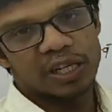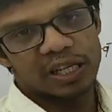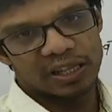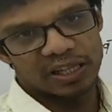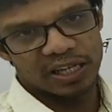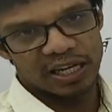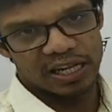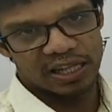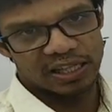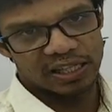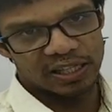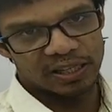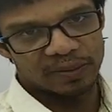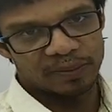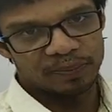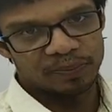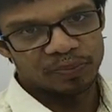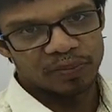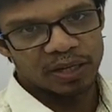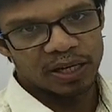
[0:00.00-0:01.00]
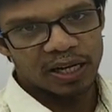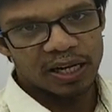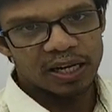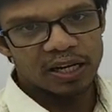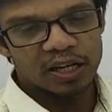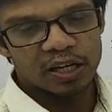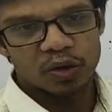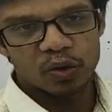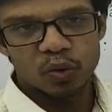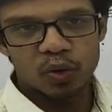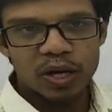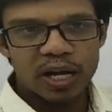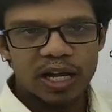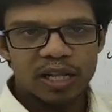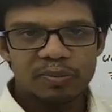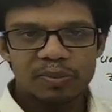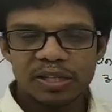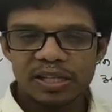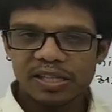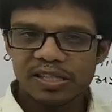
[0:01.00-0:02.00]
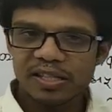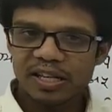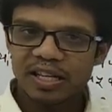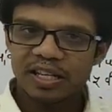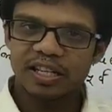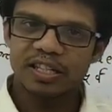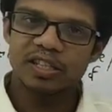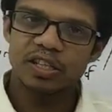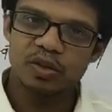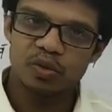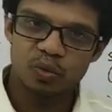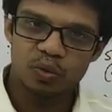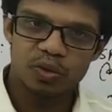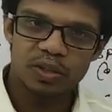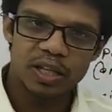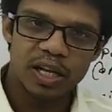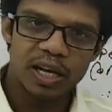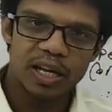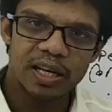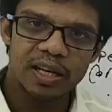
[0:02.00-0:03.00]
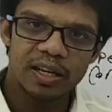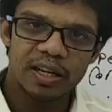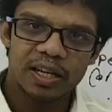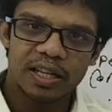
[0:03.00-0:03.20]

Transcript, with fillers: के अंदर आती है है ना कोई आदमी किस तरीके से सोचता है